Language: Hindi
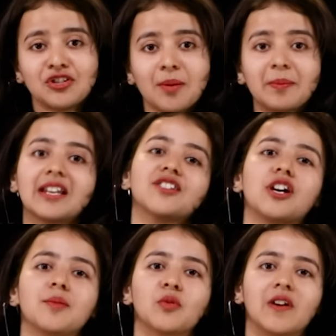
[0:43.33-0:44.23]
जब मेरा
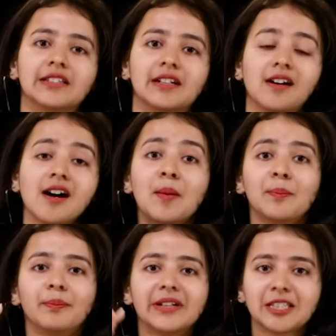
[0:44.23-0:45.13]
जन्म हुआ था
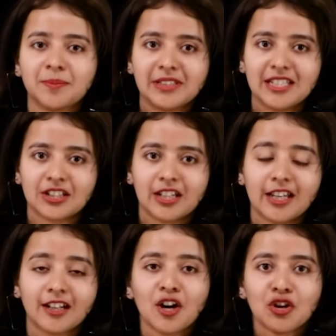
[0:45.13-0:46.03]
मध्य प्रदेश
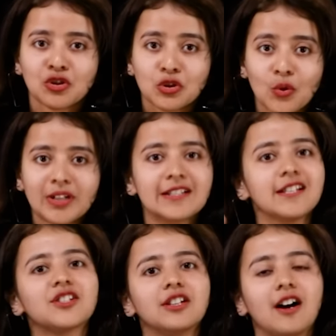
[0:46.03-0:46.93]
के एक छोटे
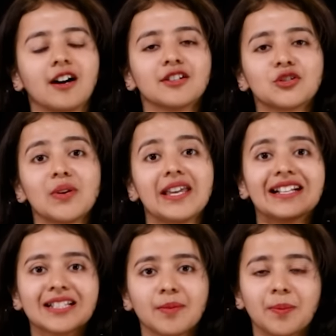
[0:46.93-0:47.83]
से जिला जो
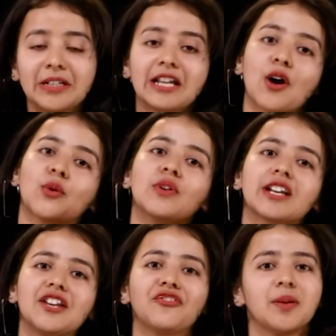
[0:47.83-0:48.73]
एक समय पर डाकुओं
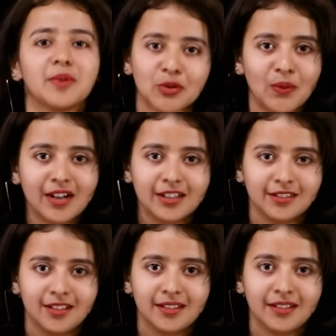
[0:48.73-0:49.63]
के लिए फेमस हुआ करता